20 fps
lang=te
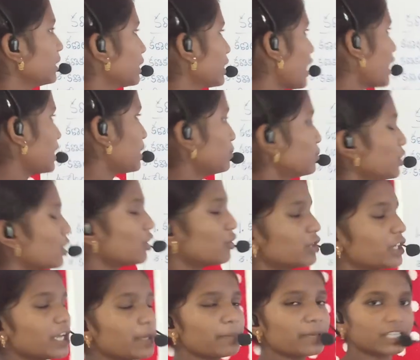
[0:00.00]
కణంలో
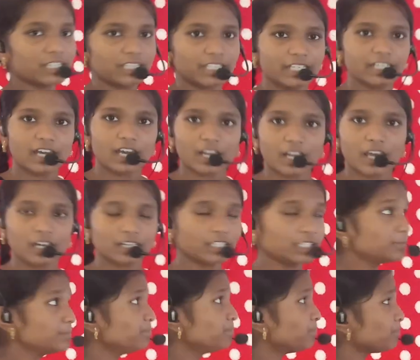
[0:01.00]
ఉండే ప్రతి
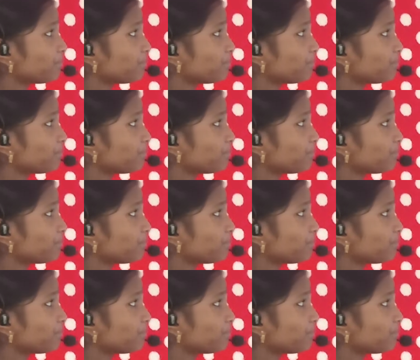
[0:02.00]
కణాంగం